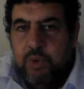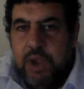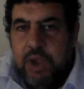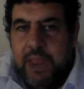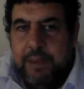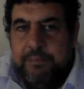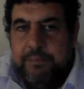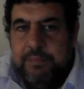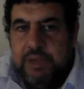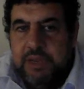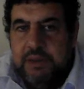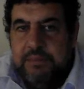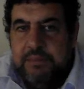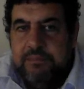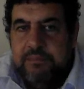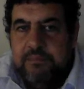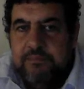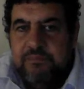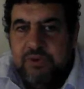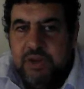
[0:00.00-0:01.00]

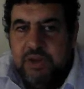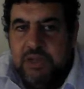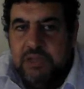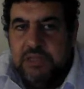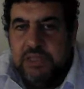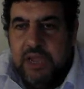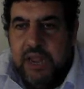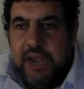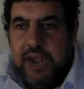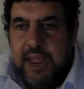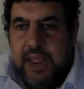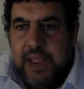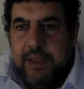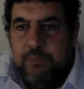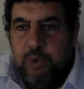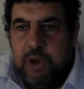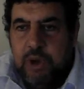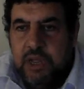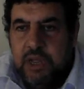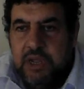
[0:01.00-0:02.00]
والعاملين في القطاع
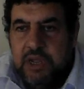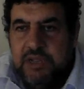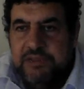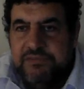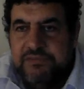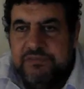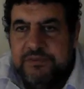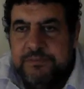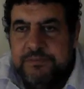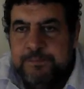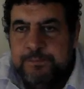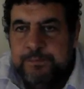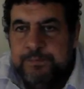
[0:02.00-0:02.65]
العام والخاص